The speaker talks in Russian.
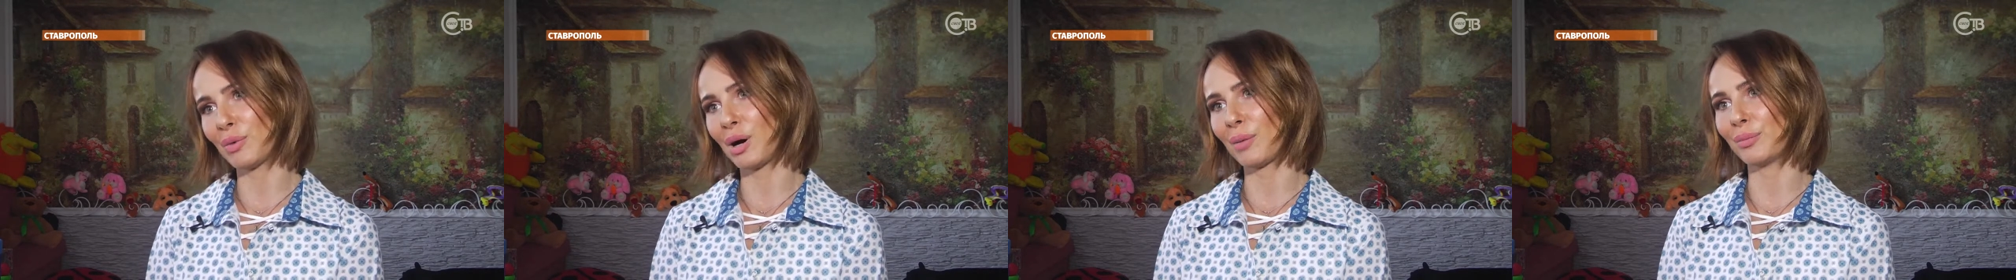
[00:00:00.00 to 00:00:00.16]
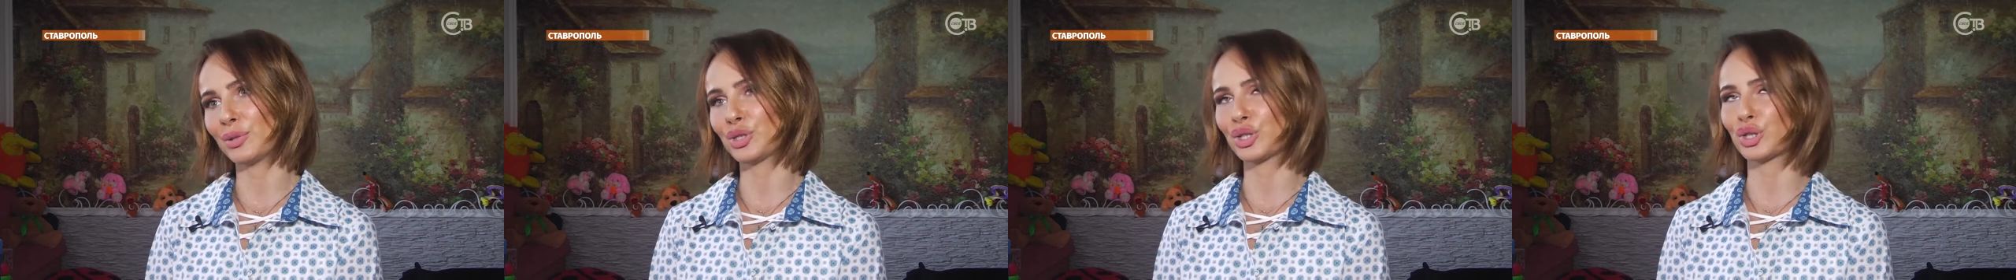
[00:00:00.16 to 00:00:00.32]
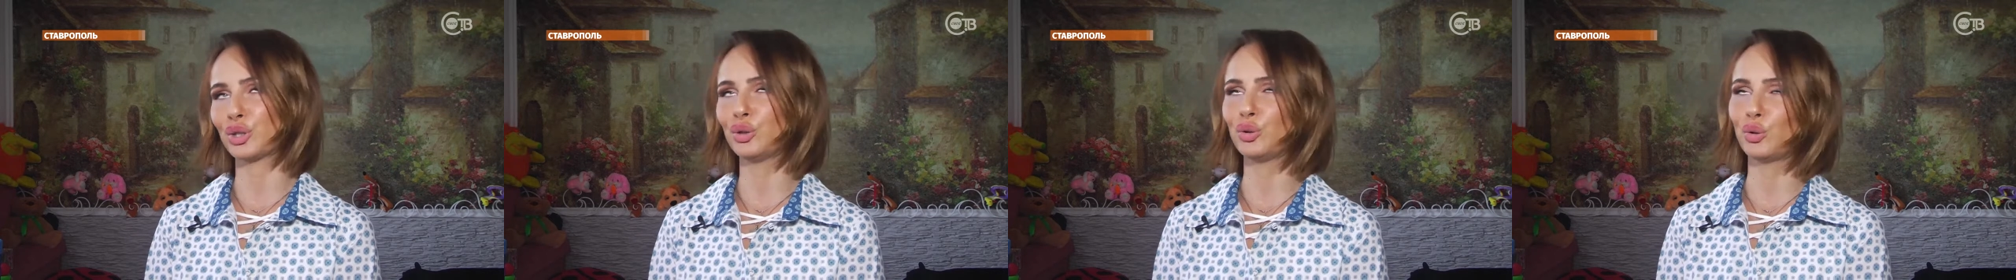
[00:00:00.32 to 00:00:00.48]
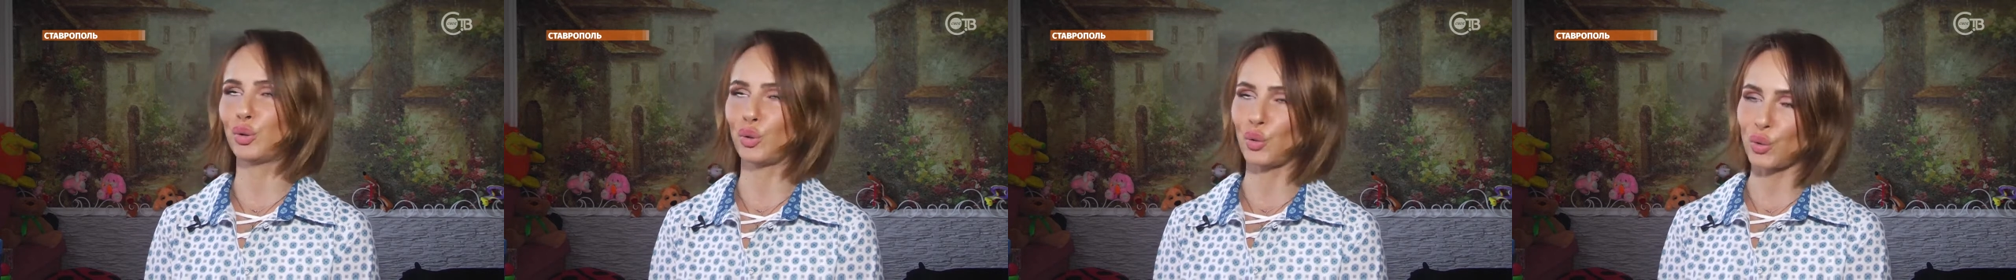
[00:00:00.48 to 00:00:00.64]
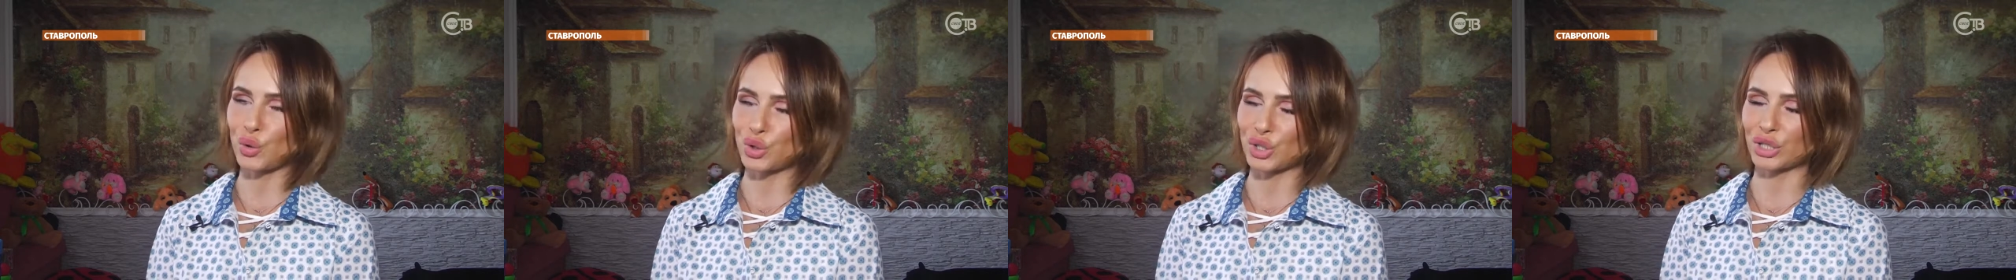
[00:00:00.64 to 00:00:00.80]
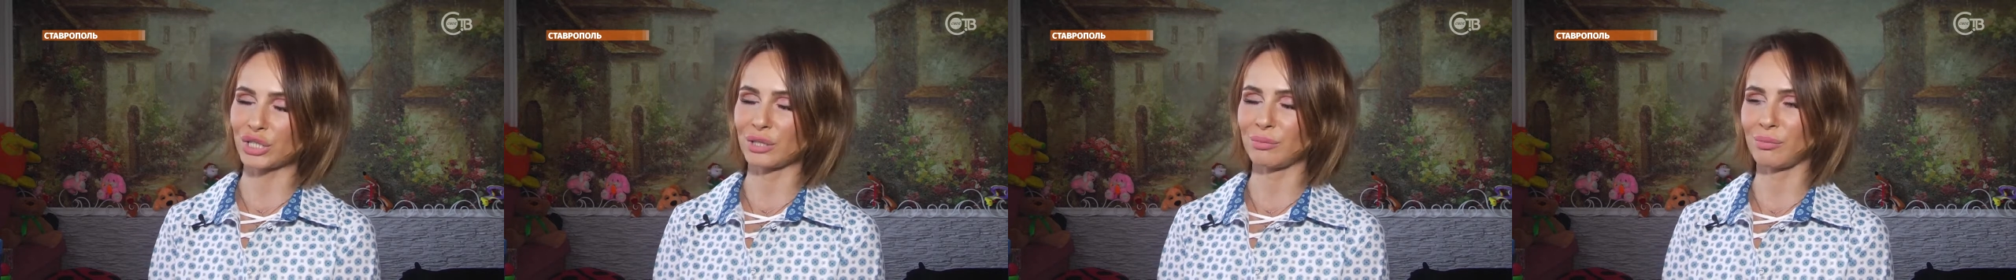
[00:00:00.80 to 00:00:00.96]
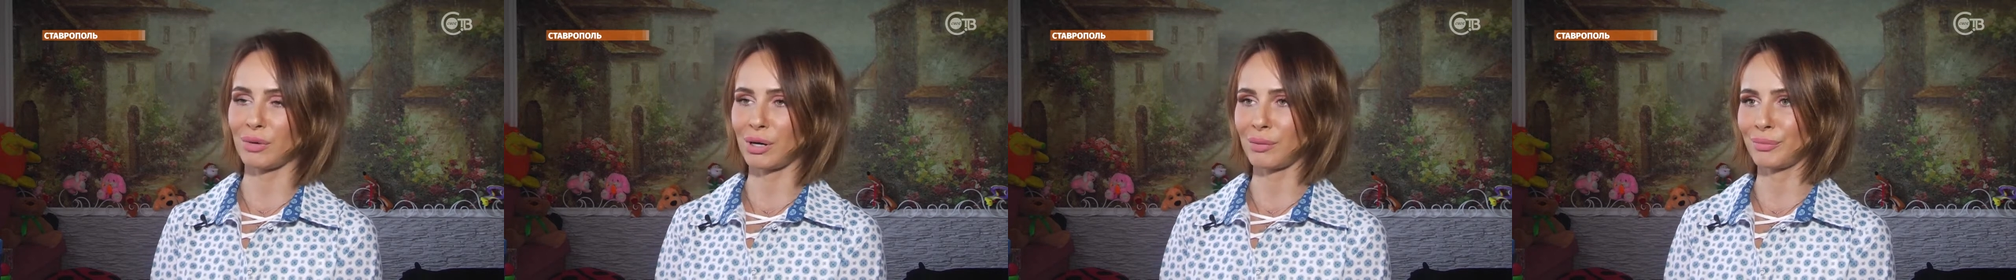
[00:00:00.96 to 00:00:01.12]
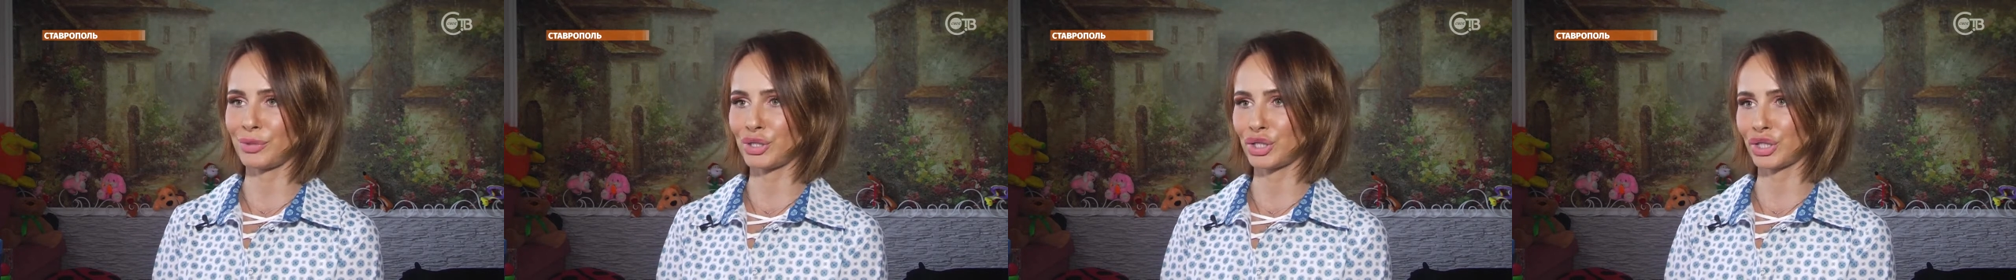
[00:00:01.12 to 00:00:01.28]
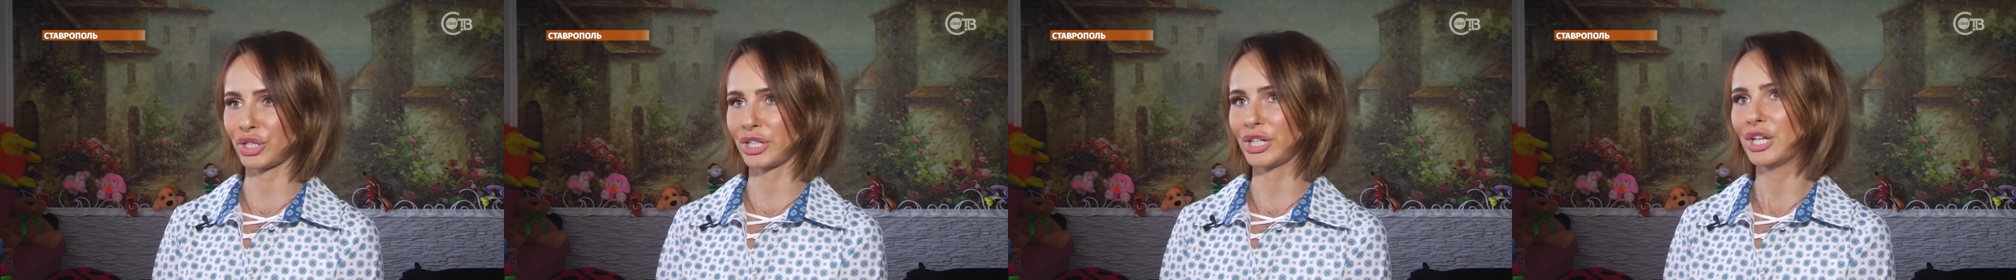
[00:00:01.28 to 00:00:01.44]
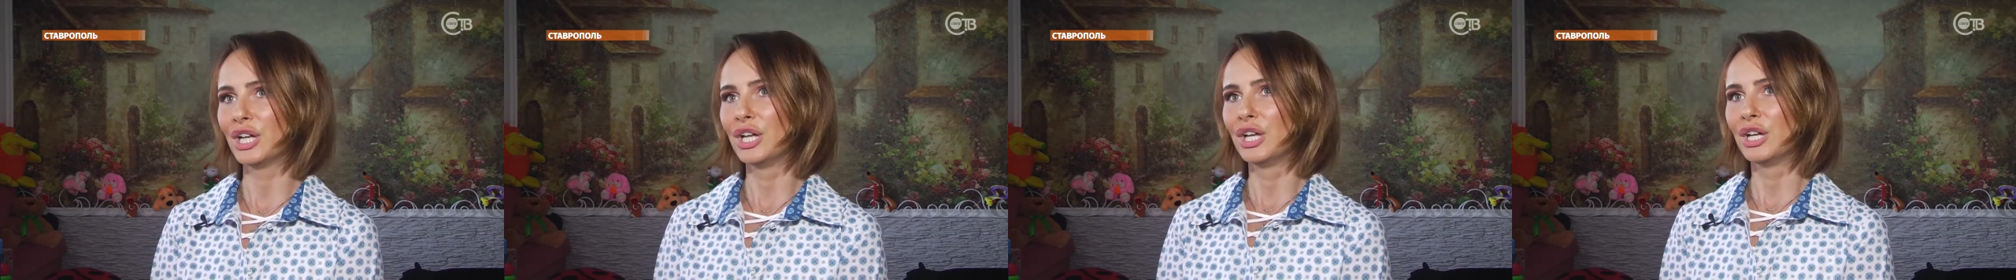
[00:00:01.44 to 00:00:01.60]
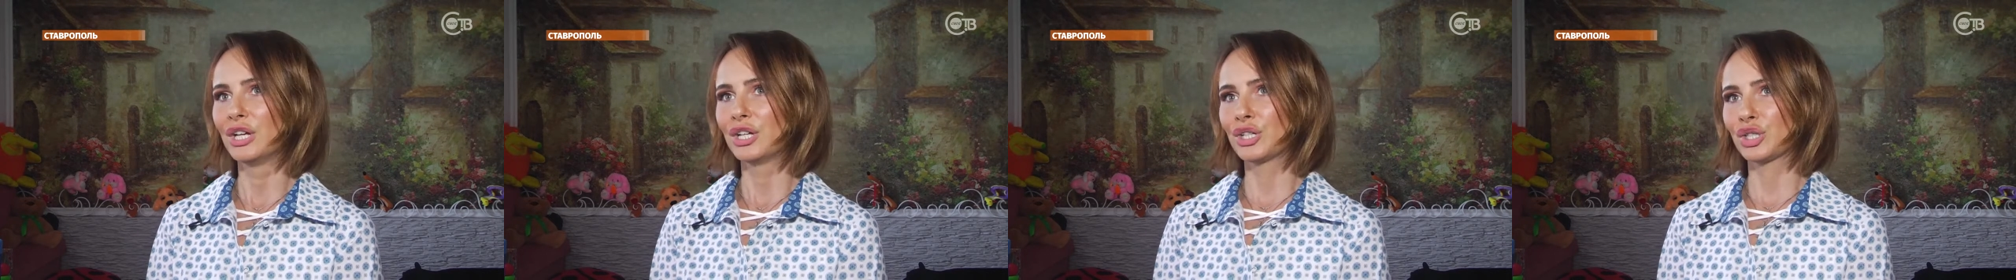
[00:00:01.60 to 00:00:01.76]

мамочкой, ухоженной мамочкой,